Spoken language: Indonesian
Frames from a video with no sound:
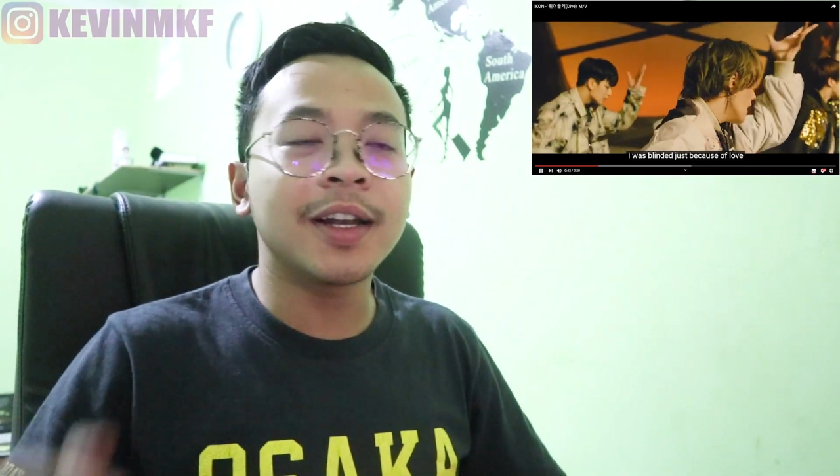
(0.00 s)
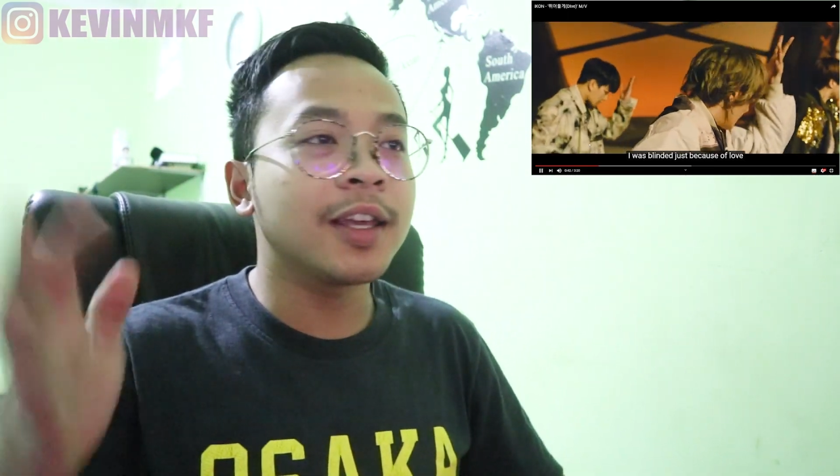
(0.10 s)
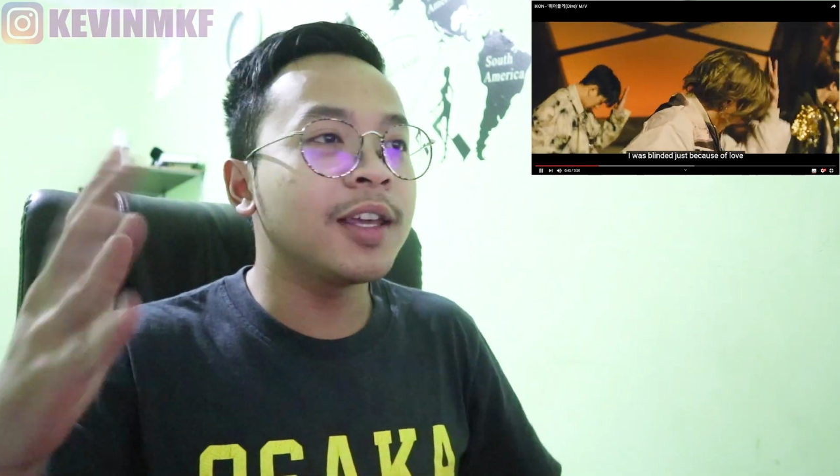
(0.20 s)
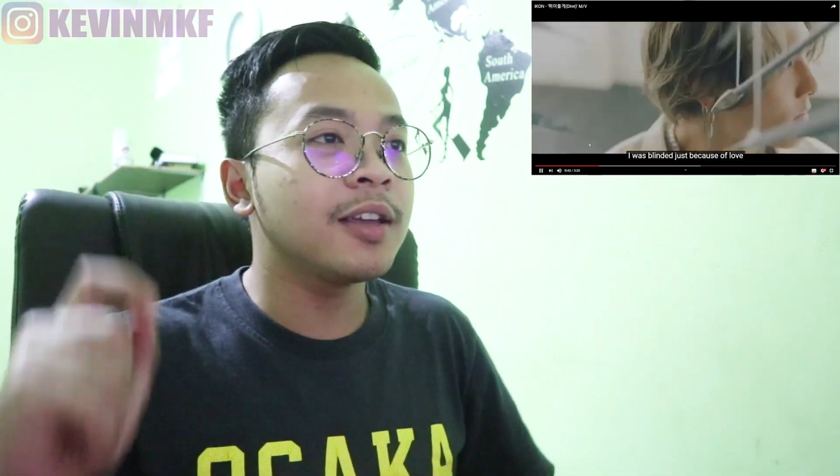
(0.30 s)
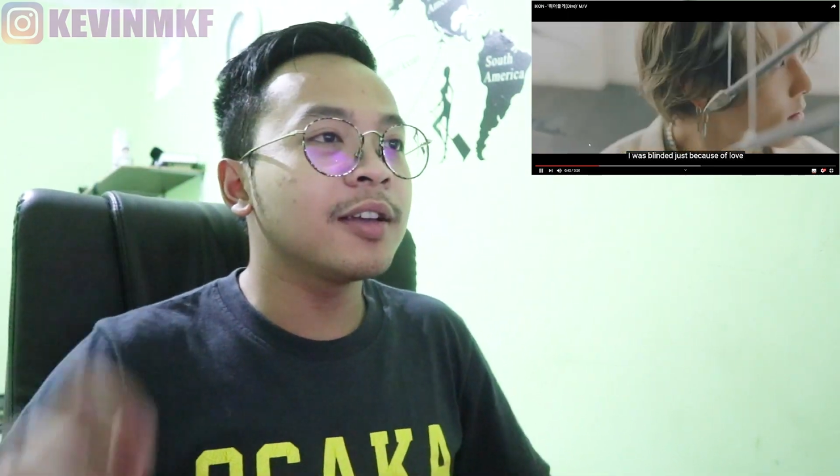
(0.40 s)

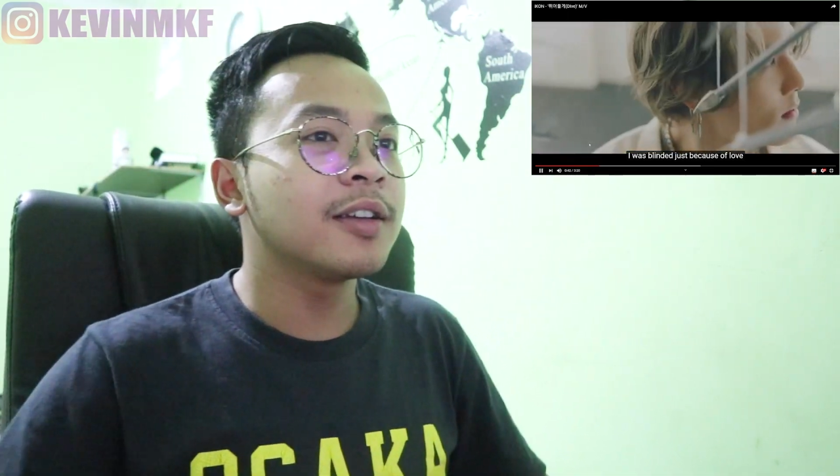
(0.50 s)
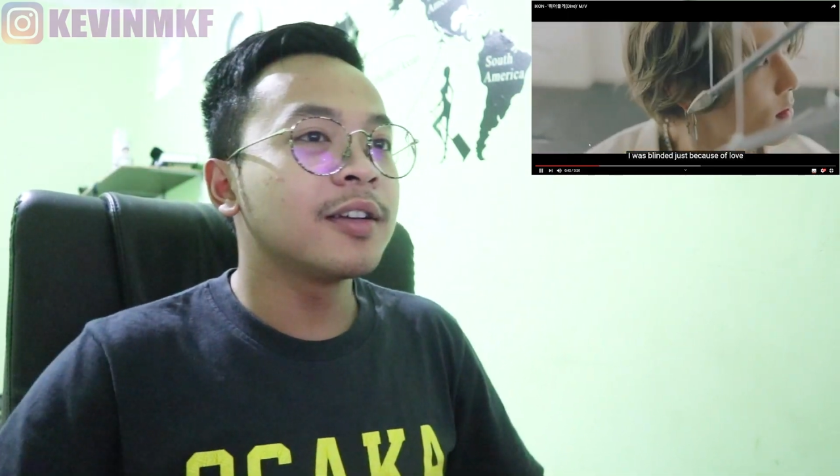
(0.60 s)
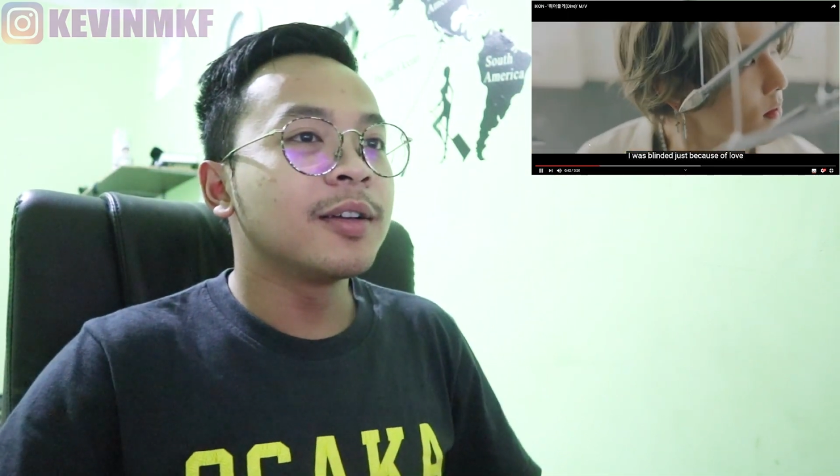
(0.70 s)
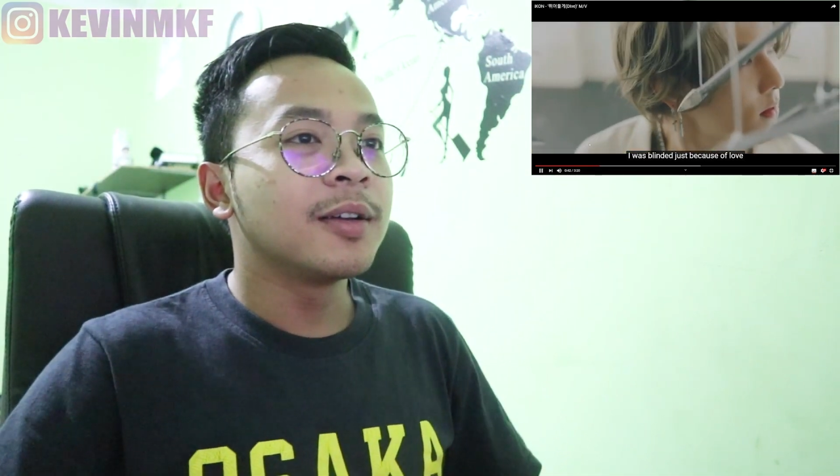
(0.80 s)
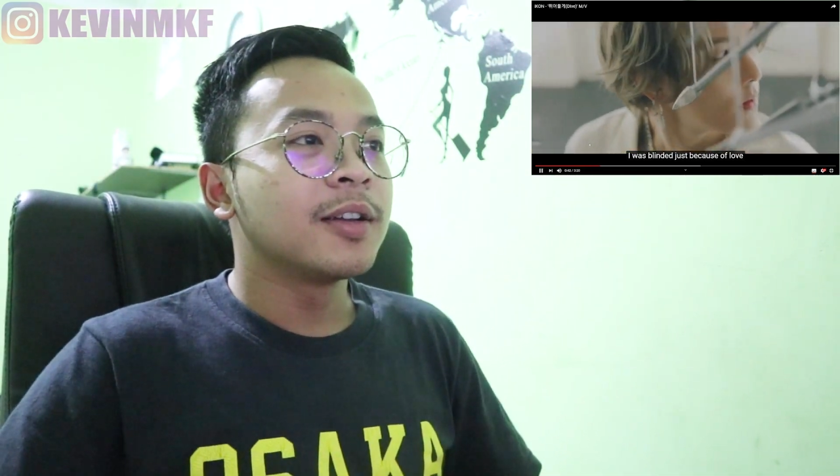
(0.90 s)
lagi
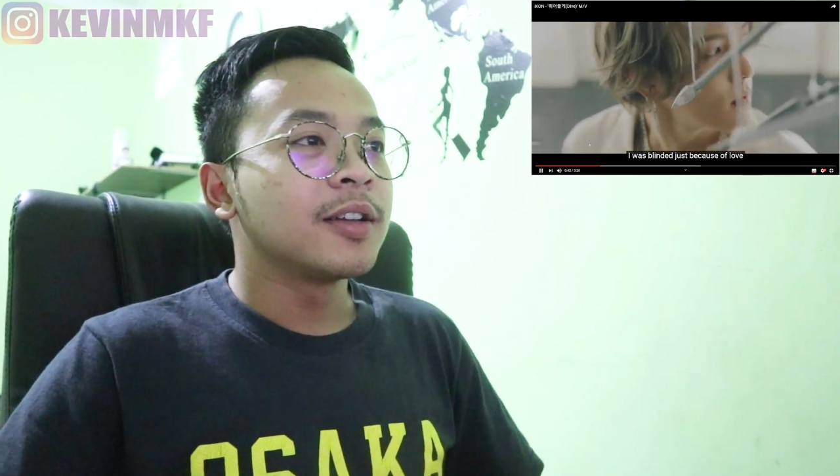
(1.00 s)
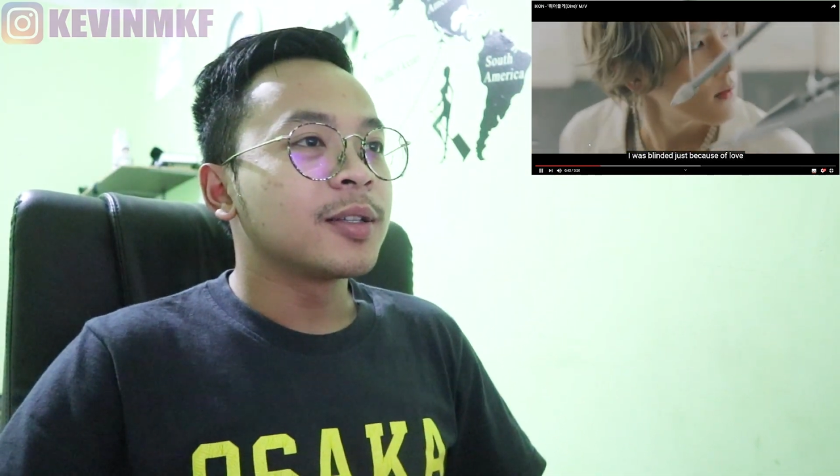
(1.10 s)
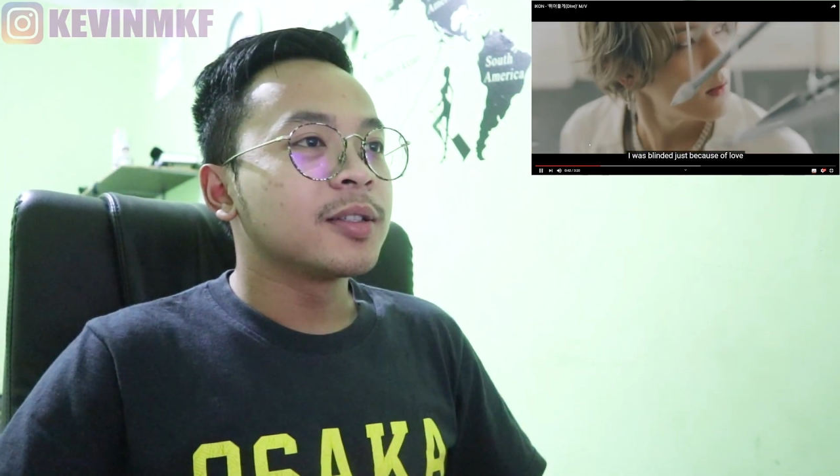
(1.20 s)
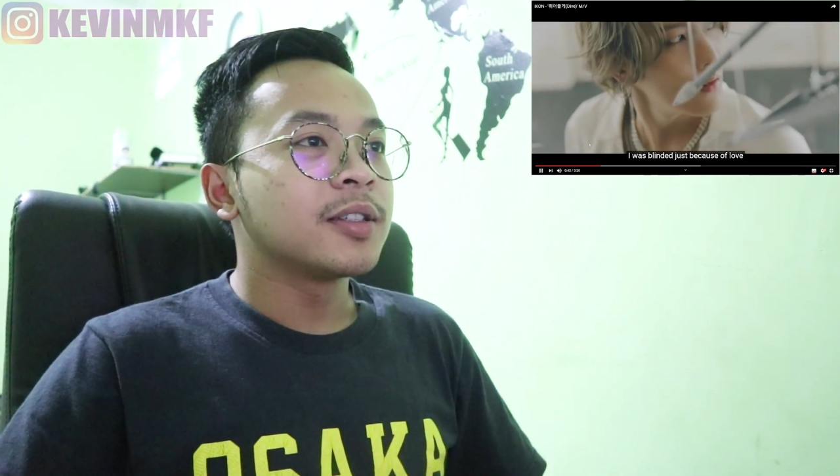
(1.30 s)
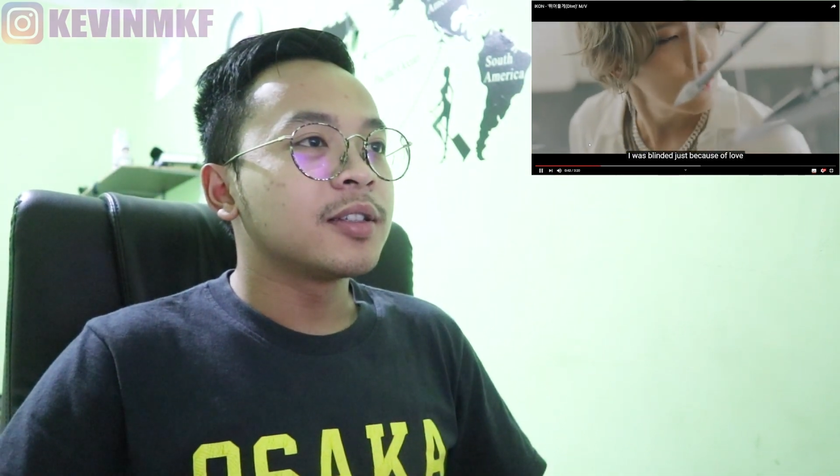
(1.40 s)

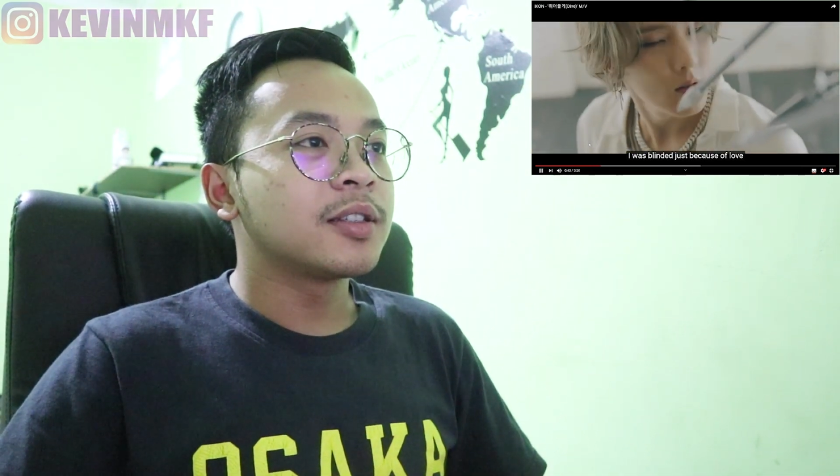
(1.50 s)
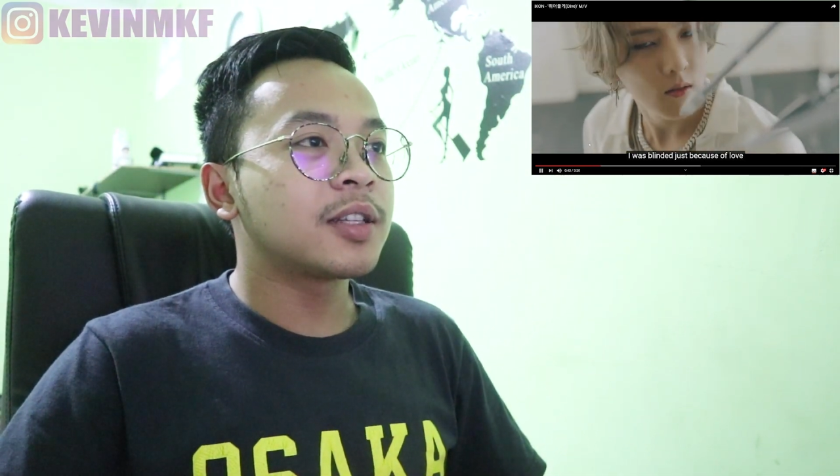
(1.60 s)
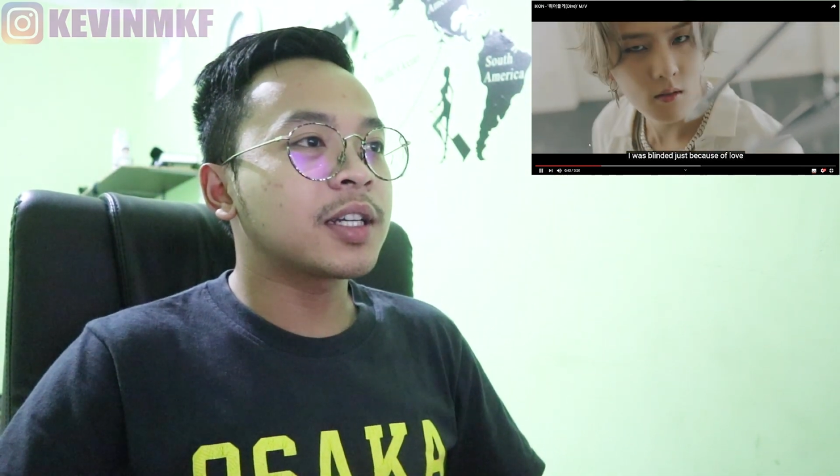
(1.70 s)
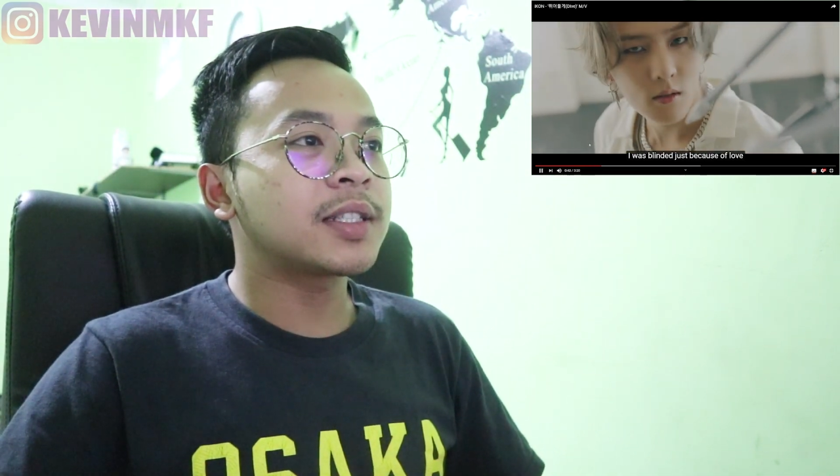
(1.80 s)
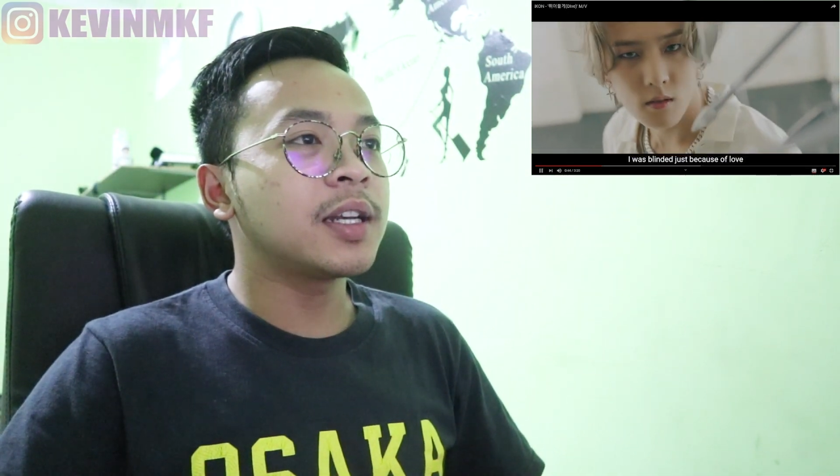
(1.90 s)

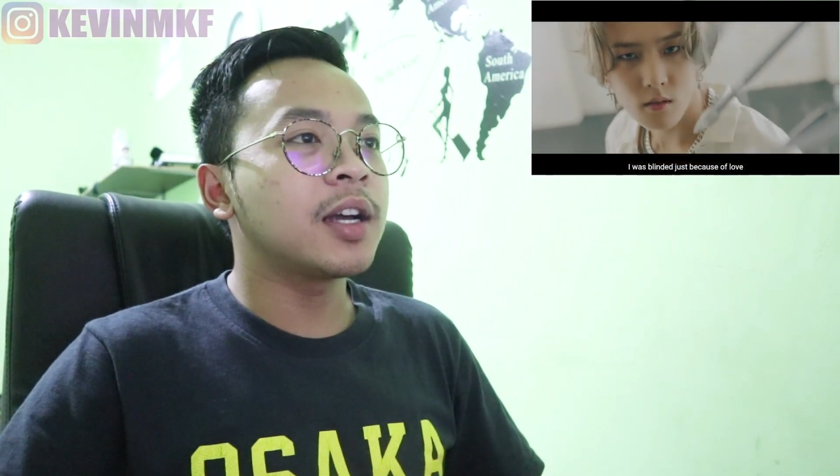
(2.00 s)
terkesan